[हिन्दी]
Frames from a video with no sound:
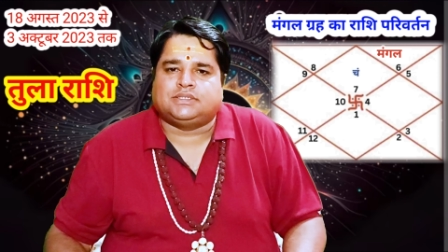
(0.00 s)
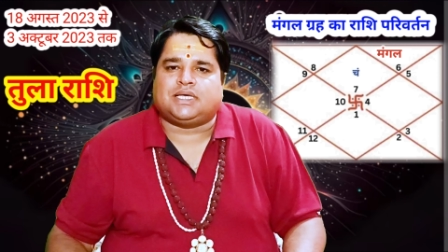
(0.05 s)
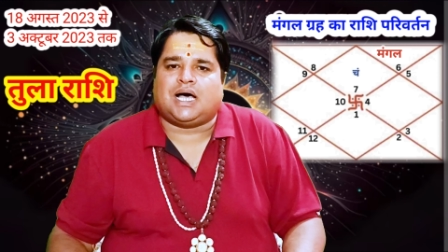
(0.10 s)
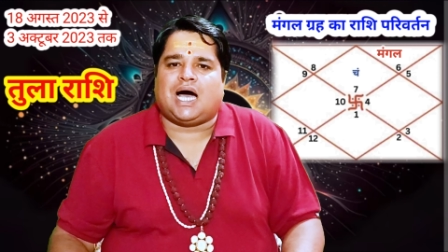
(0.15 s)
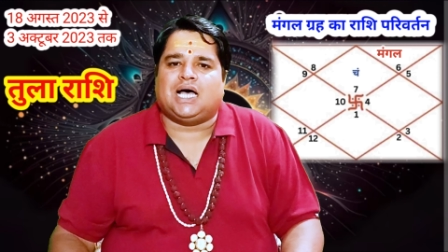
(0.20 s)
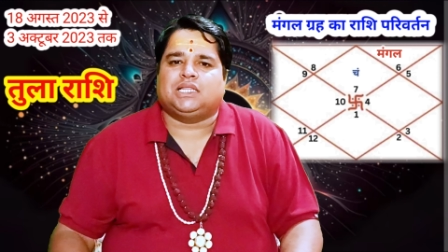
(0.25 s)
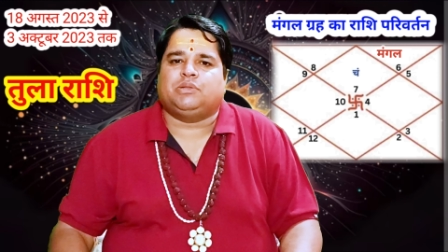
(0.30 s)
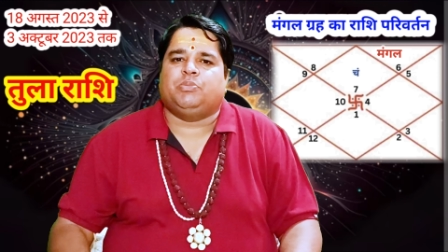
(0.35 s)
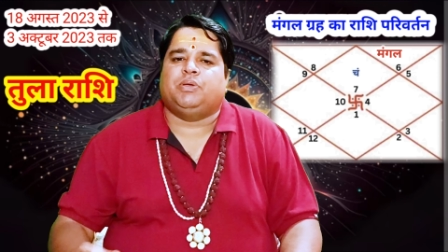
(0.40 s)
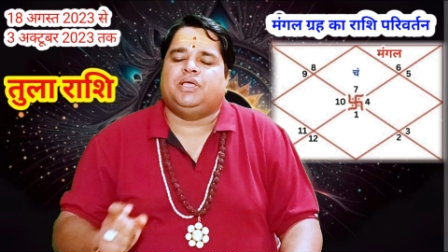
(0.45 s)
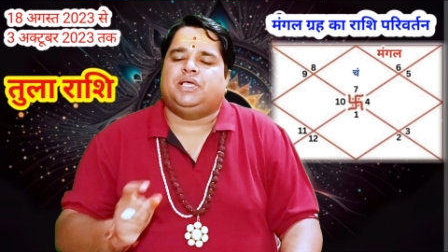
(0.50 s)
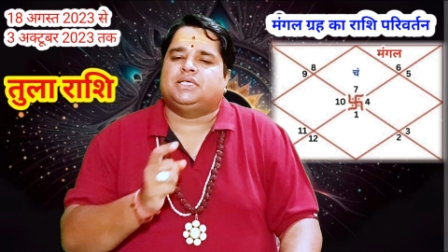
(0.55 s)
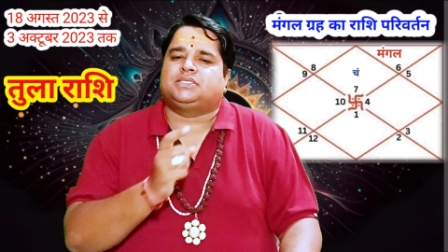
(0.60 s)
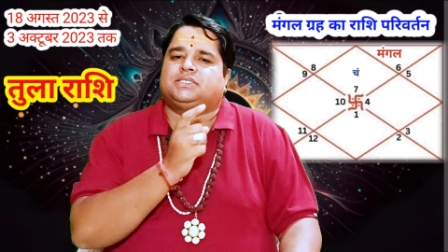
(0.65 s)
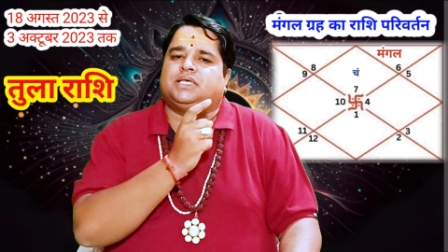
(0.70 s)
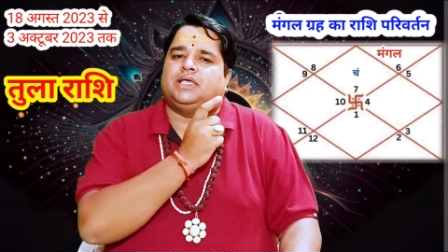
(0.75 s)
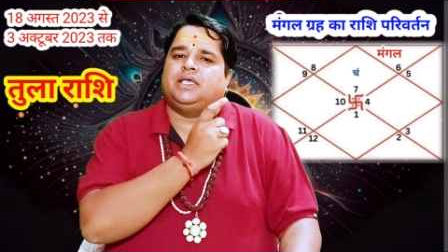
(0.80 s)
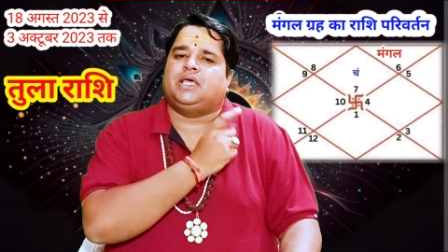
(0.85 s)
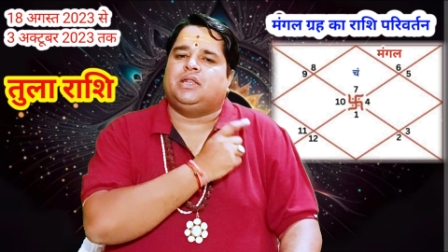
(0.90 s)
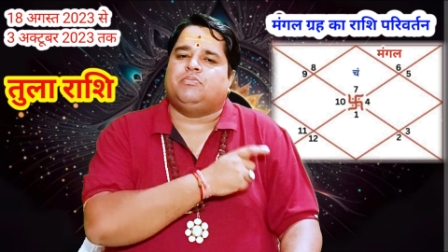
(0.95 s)
साथ में ये
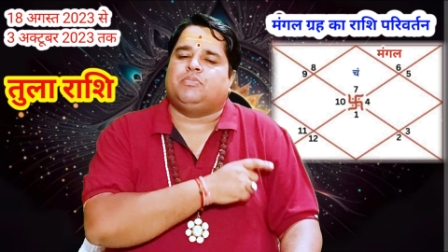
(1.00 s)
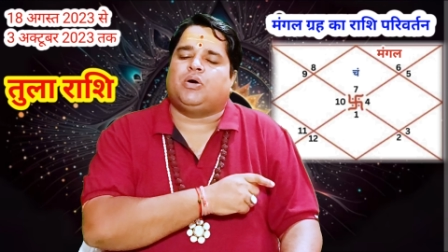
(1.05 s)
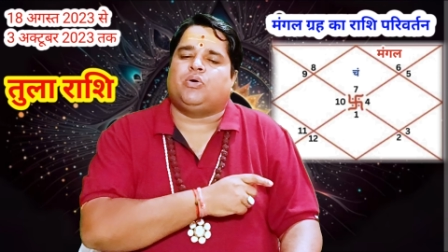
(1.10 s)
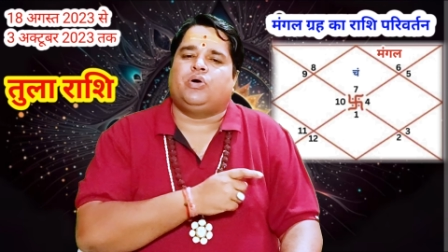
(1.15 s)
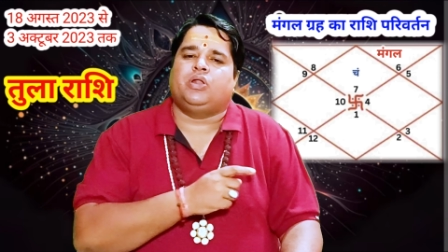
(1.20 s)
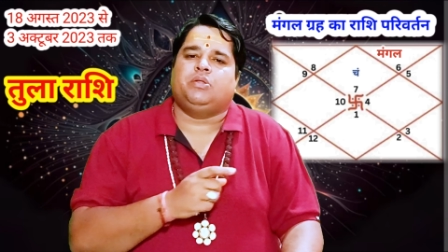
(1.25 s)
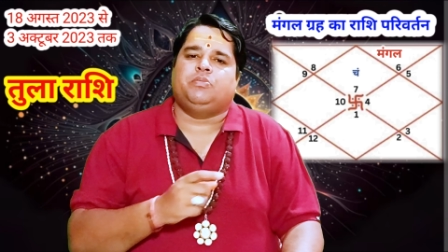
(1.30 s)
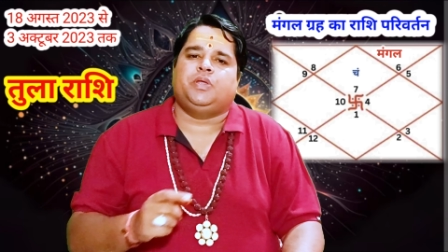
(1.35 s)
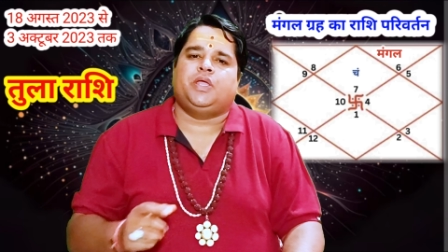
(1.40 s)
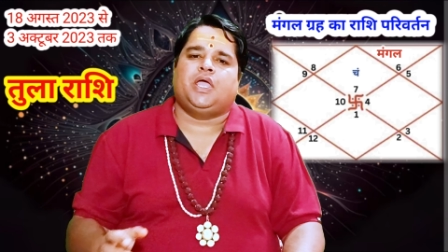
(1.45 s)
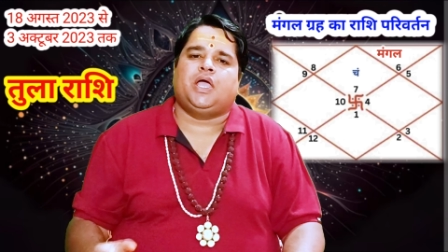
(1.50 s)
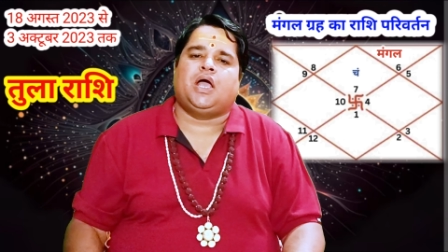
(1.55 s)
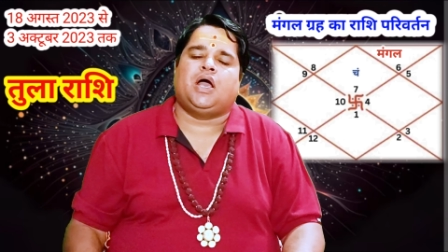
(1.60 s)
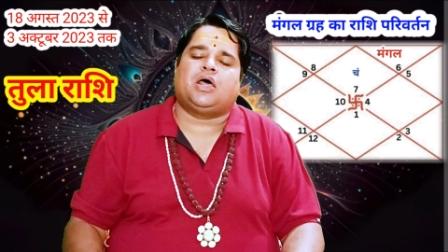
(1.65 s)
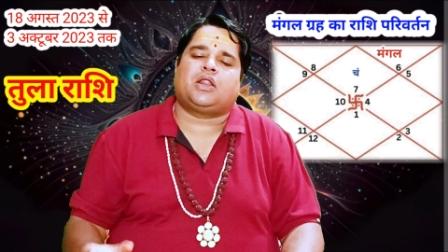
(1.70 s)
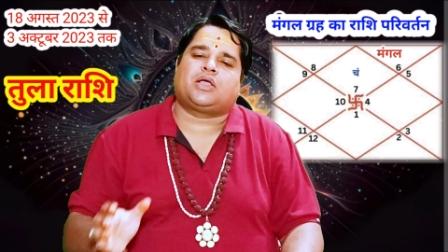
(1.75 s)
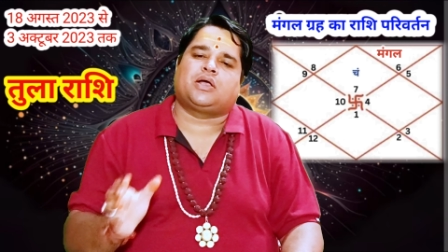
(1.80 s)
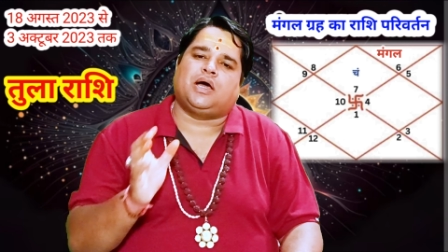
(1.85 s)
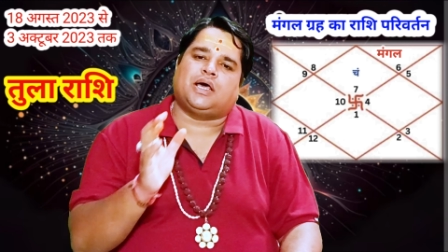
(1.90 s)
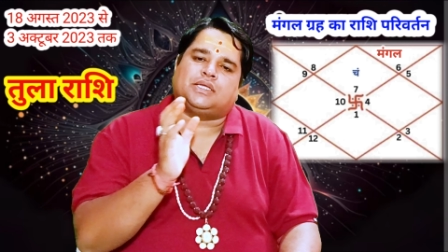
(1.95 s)
शयन भवन भी है
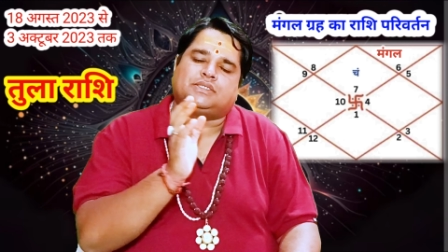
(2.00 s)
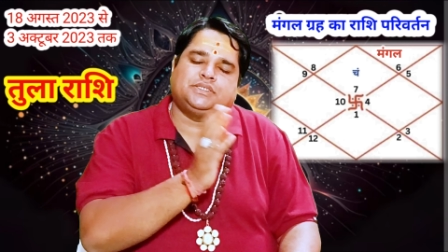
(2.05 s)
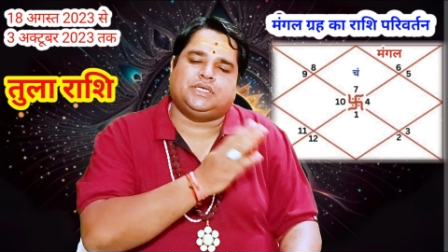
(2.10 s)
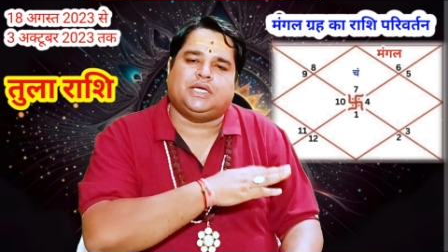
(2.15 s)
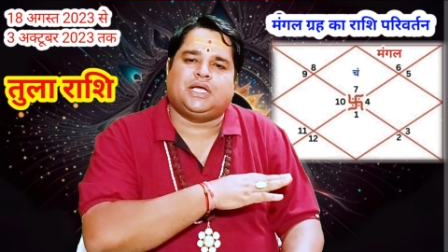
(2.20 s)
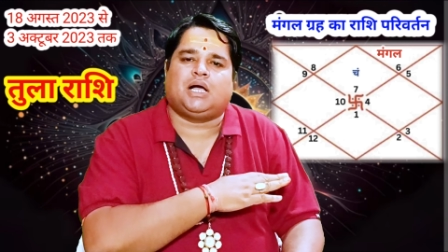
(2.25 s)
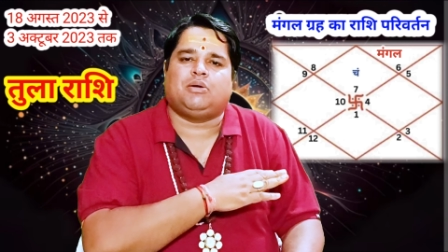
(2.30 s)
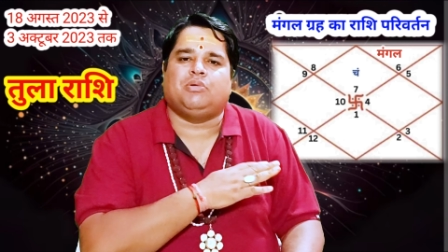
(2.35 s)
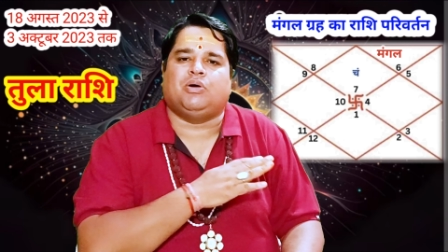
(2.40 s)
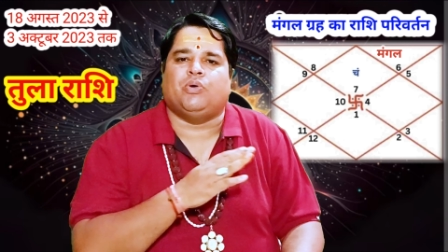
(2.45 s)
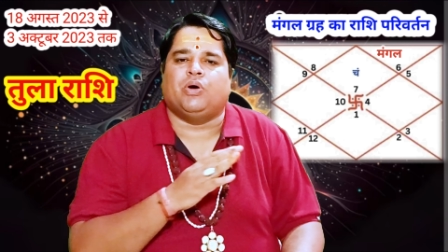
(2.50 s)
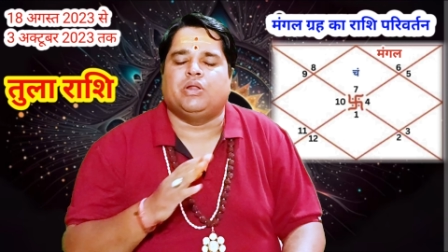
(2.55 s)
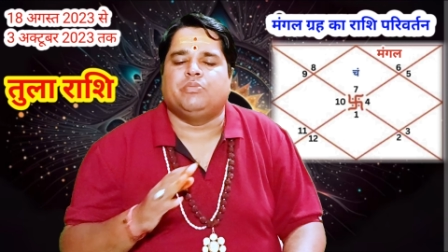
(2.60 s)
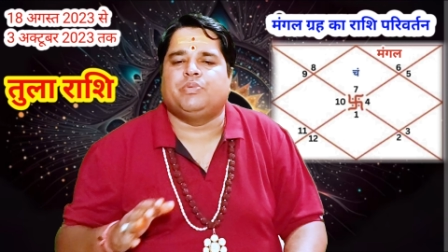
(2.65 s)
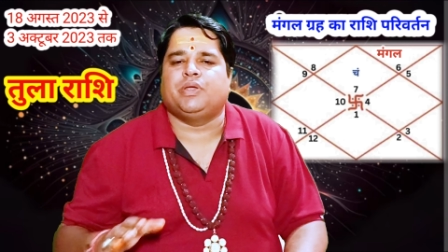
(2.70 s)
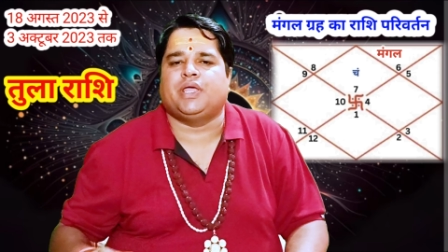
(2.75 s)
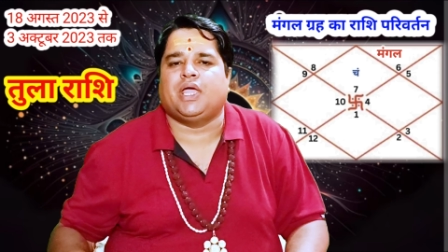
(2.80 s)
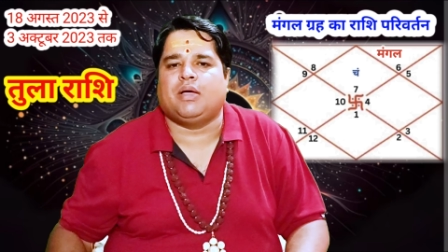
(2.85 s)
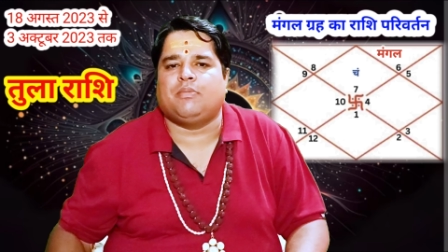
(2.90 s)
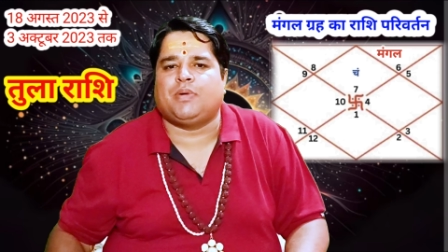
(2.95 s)
और खर्चे का भवन
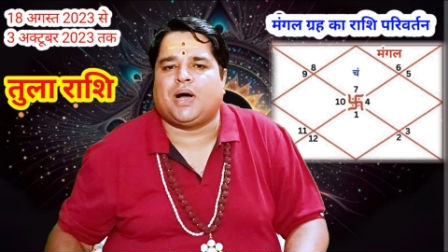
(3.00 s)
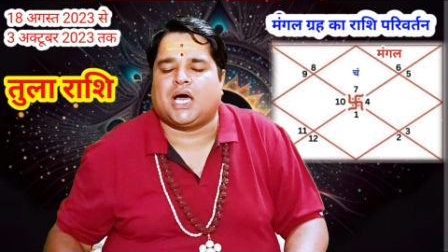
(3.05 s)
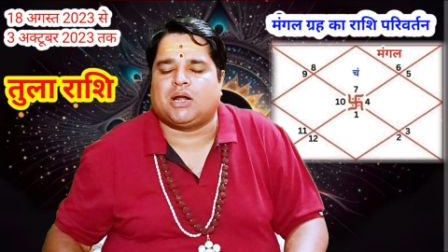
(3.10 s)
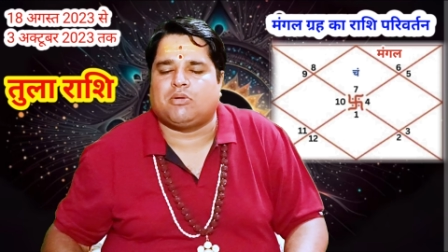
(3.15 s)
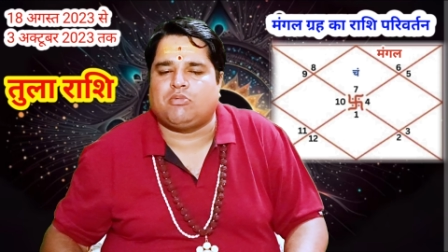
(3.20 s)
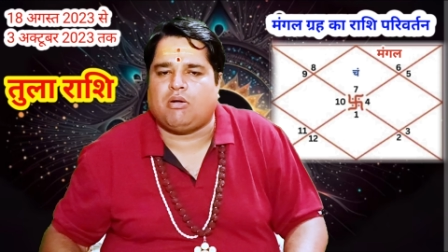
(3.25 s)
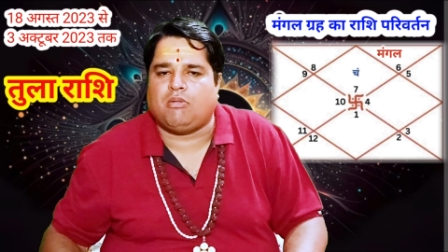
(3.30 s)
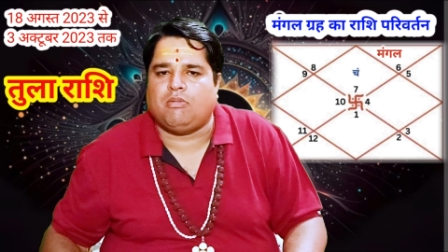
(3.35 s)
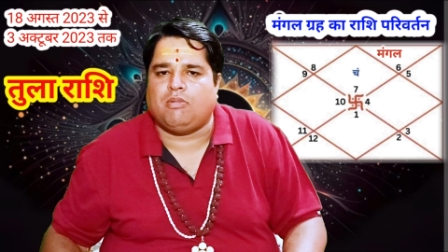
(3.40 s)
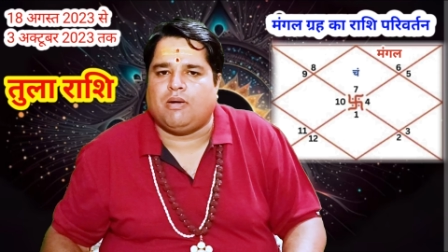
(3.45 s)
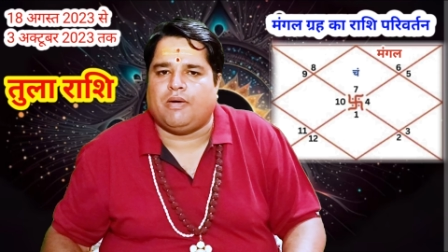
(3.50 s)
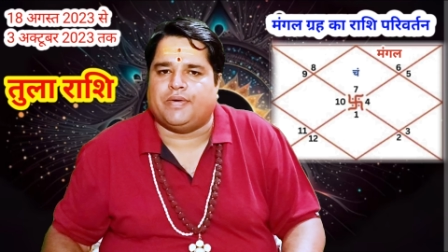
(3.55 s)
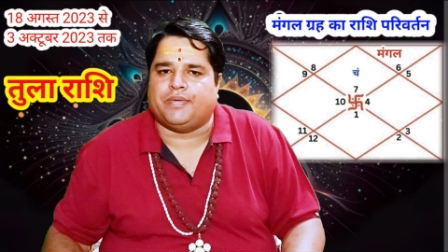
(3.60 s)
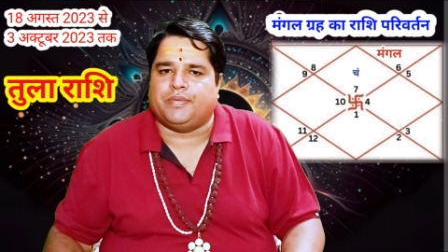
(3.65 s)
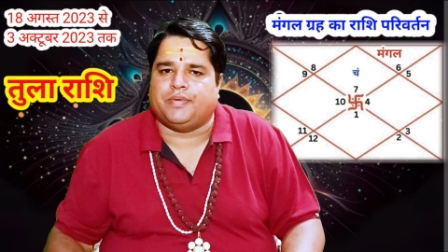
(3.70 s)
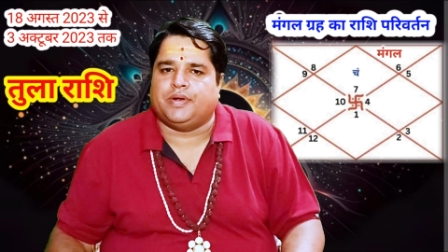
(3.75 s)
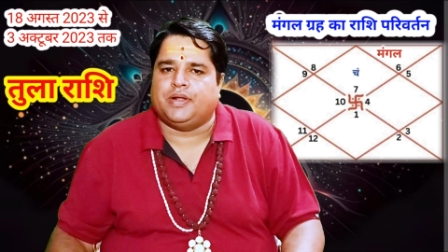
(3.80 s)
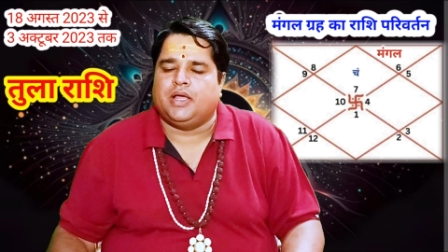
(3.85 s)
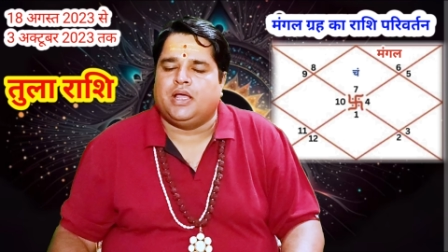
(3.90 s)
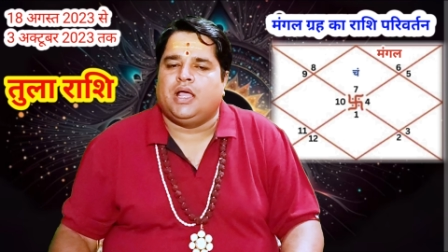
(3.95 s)
भी है बारहवा भवन